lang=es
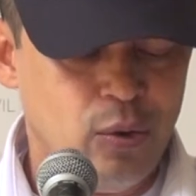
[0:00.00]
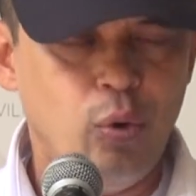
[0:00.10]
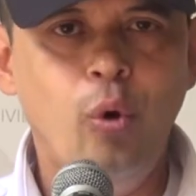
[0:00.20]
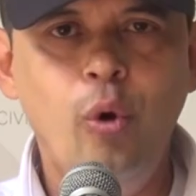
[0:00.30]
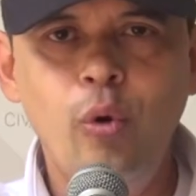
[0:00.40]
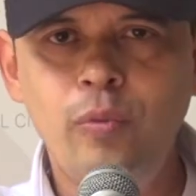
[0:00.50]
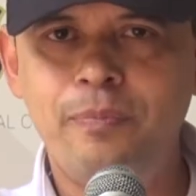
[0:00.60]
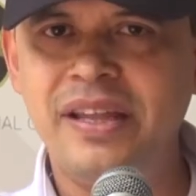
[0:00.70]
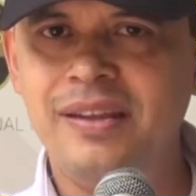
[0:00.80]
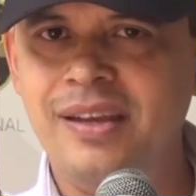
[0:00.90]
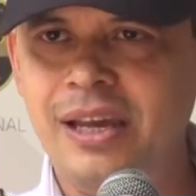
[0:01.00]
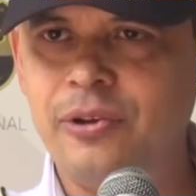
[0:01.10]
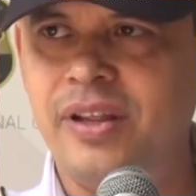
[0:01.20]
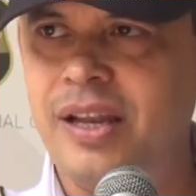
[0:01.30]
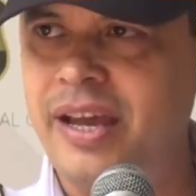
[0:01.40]
un
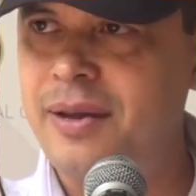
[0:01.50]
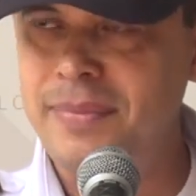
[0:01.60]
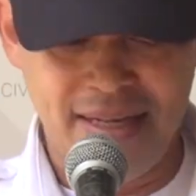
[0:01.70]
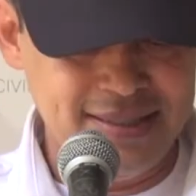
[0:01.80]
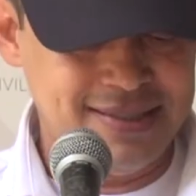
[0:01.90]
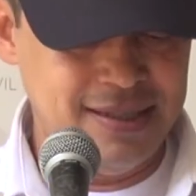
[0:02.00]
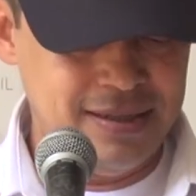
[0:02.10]
pandillero de la MS